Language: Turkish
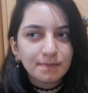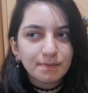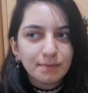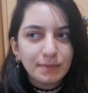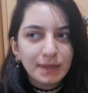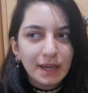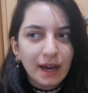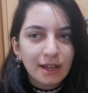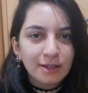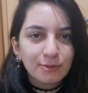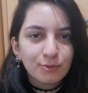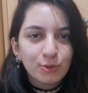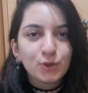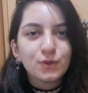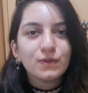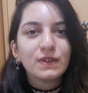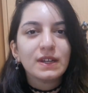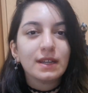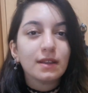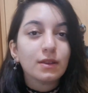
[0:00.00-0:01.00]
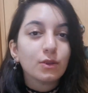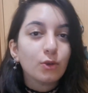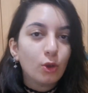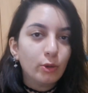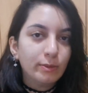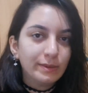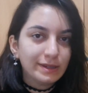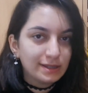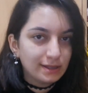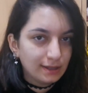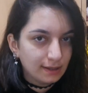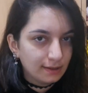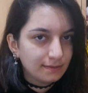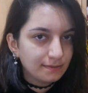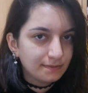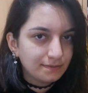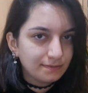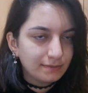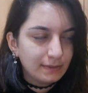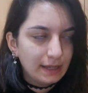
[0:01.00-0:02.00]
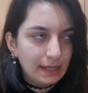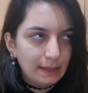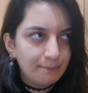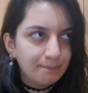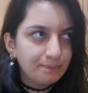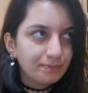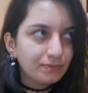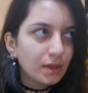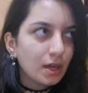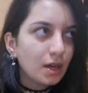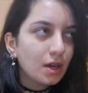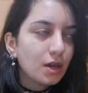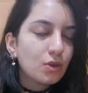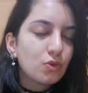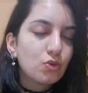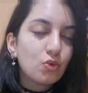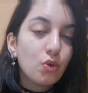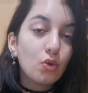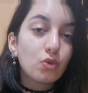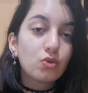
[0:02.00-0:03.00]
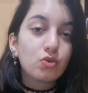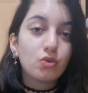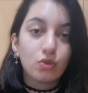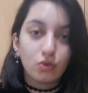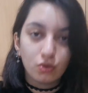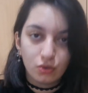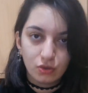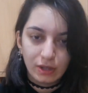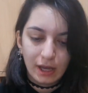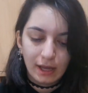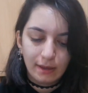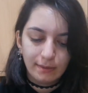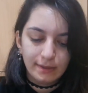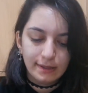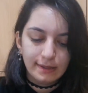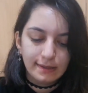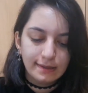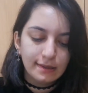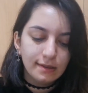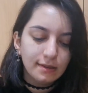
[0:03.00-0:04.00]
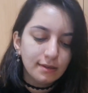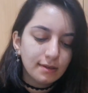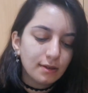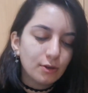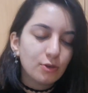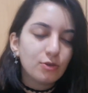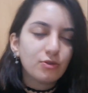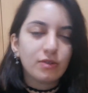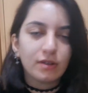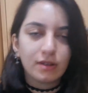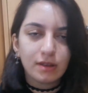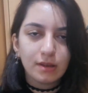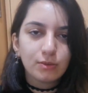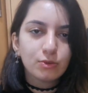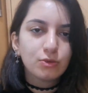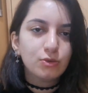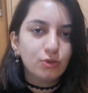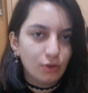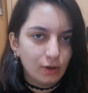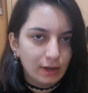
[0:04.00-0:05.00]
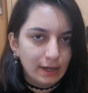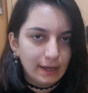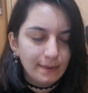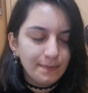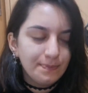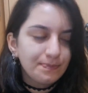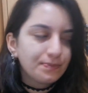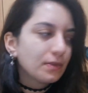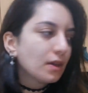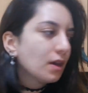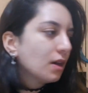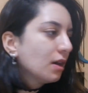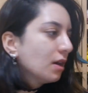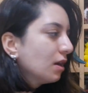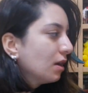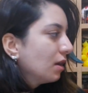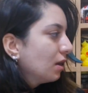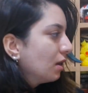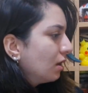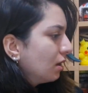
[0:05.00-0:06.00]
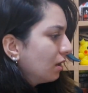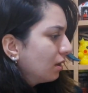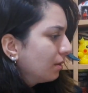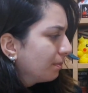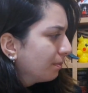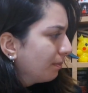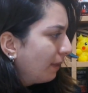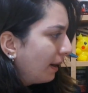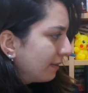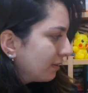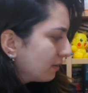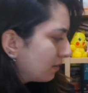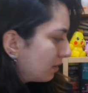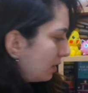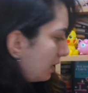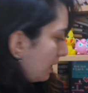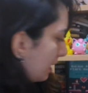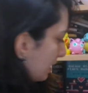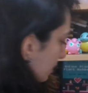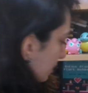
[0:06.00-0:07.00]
bir atmosferinin olması diyeyim. Çok çok güzel bir dizi. Öncelikle bunu söyleyeyim. Ben diziyle